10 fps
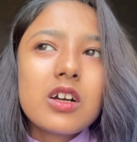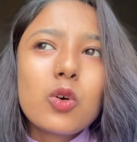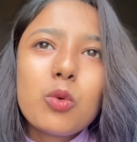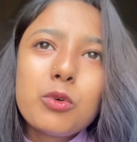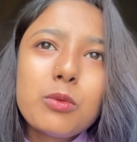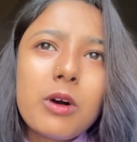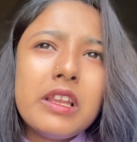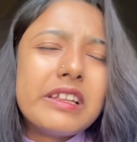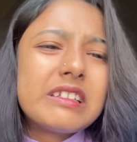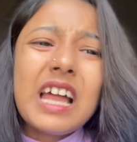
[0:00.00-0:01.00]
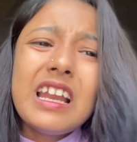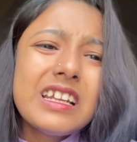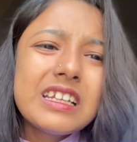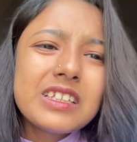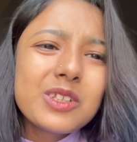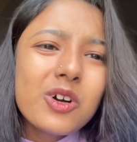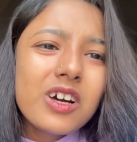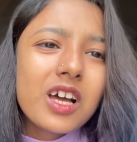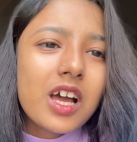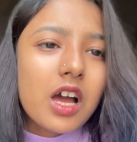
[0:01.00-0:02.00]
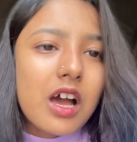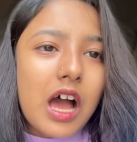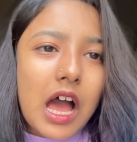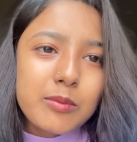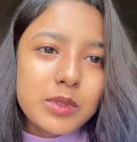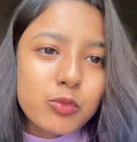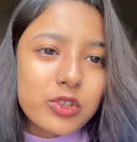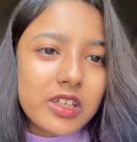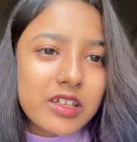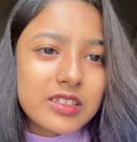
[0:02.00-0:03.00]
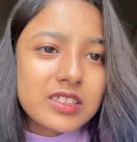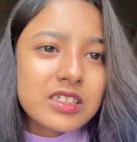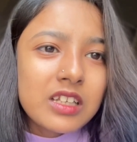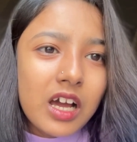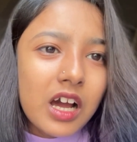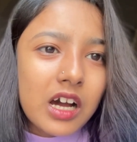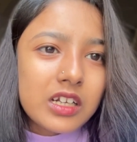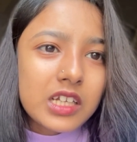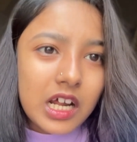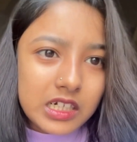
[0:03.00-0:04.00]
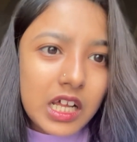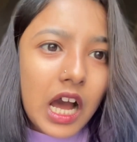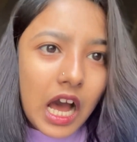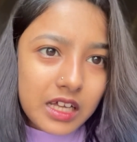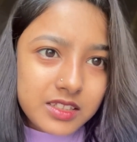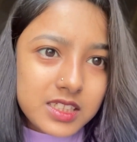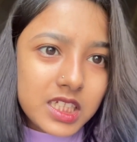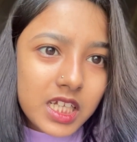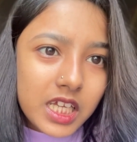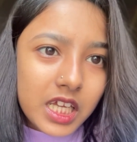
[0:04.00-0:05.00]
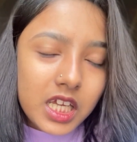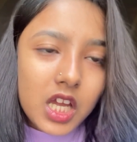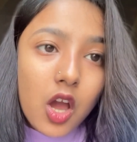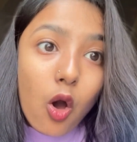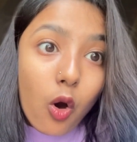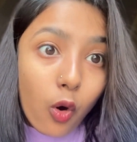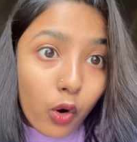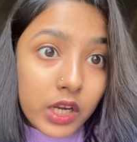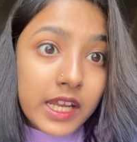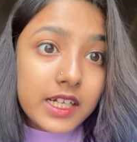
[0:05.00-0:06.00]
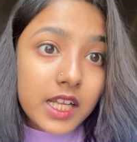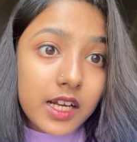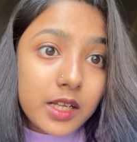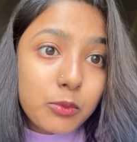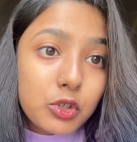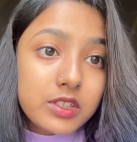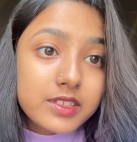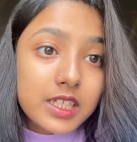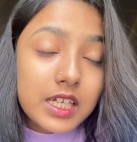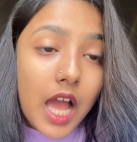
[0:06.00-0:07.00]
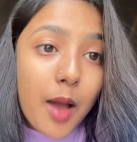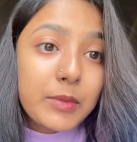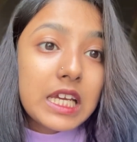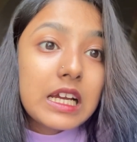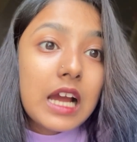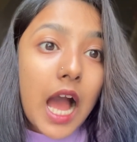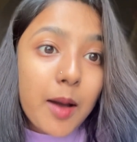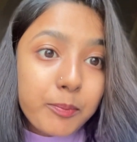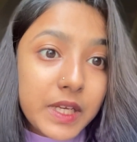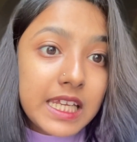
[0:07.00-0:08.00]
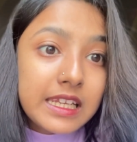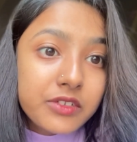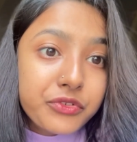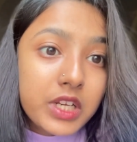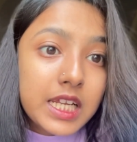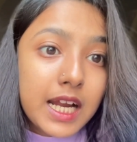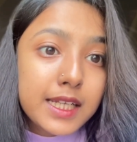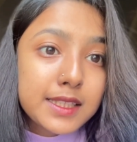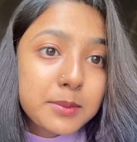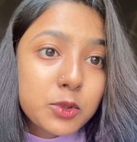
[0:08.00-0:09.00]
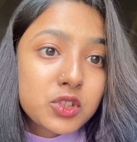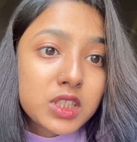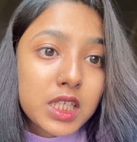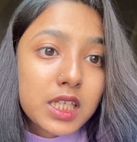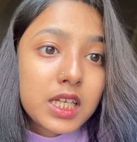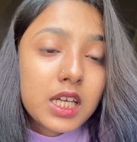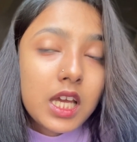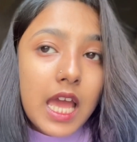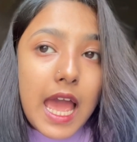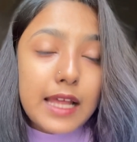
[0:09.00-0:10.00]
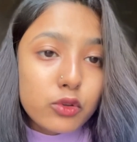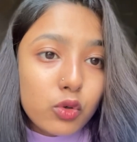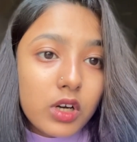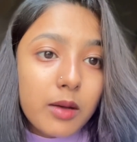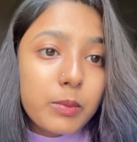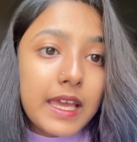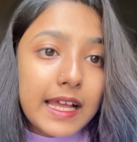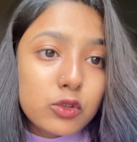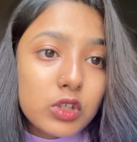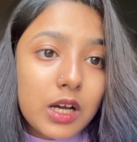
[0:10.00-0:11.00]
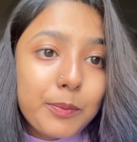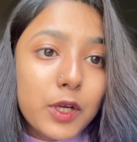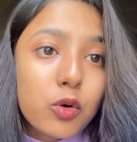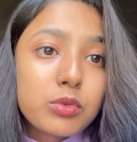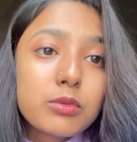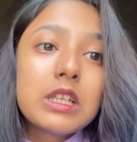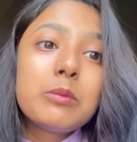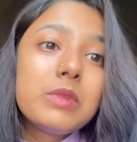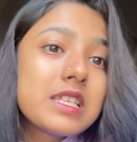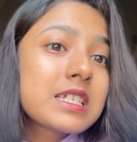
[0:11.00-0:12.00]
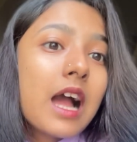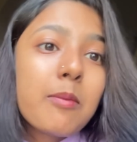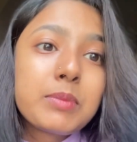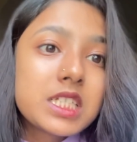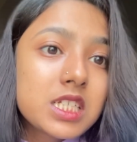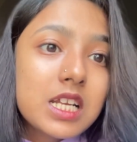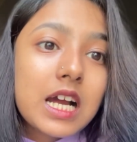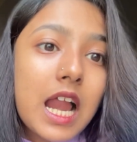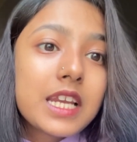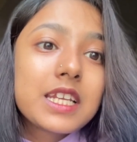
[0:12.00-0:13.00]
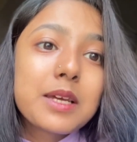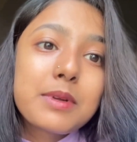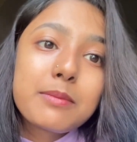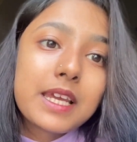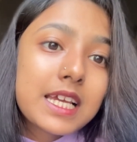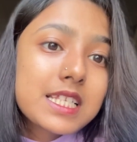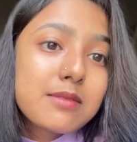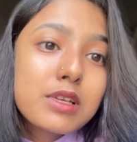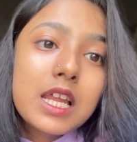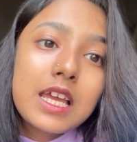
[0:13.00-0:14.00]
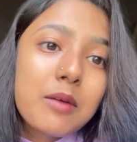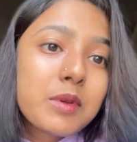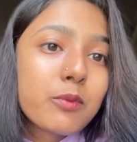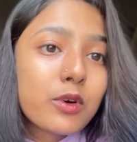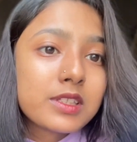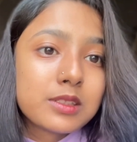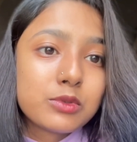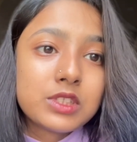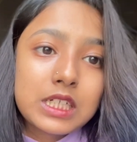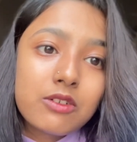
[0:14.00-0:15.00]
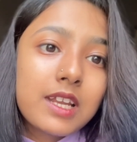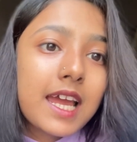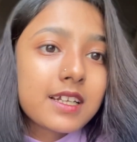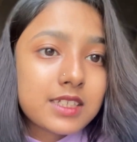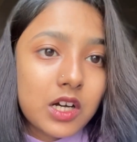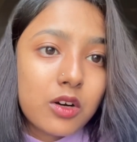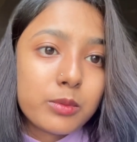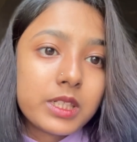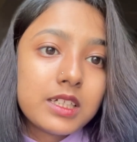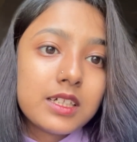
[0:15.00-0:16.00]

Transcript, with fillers: কপু বলে ঠান্ডা নেই তো আমি বলি যে না ঠান্ডা আছে অনেক ঠান্ডা পড়েছে আমি কাঁপি লিটারেলি গাড়িতে বসে এত কাঁপি এত কাঁপি গোপু বলে প্লিজ কাঁপিস না গাড়িটা এবার ভেঙে যাবে নাই আমি পড়ে যাব যে কোনো একটা হবে